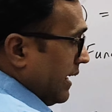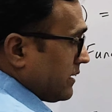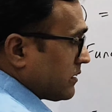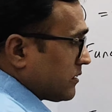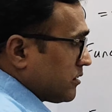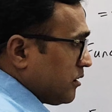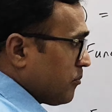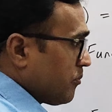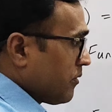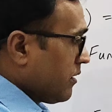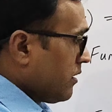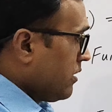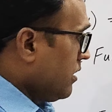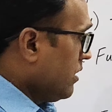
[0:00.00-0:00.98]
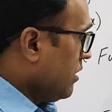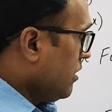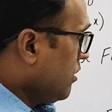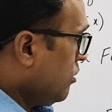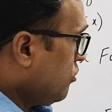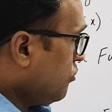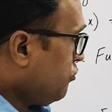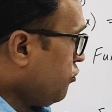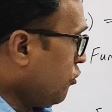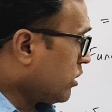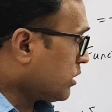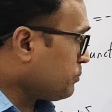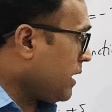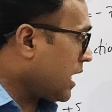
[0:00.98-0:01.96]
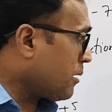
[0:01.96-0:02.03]
नेक्स्ट
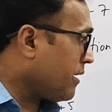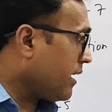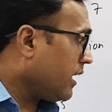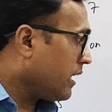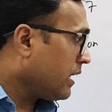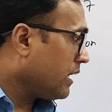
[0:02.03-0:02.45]
फोर्थ पार्ट में